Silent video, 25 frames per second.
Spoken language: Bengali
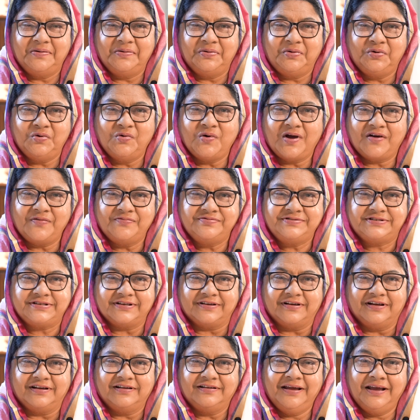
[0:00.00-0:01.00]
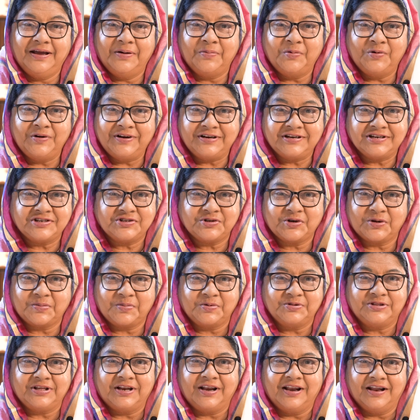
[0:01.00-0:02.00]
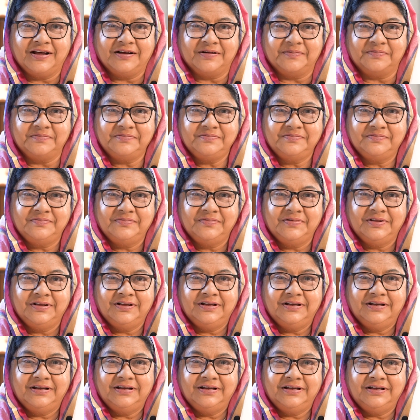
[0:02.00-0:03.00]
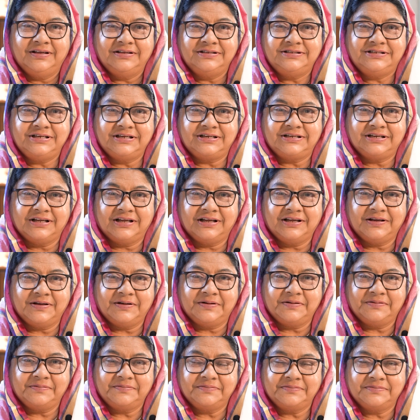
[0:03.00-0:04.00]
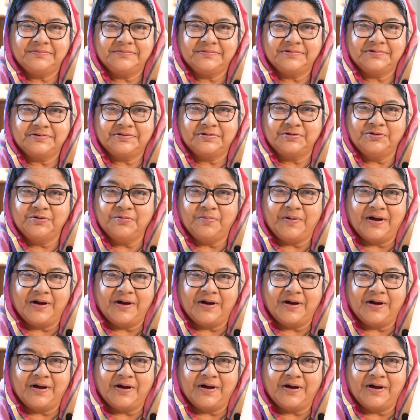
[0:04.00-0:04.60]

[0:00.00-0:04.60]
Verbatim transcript: রুয়াফজা এমন একটা শরবতের নাম যেটা শুধু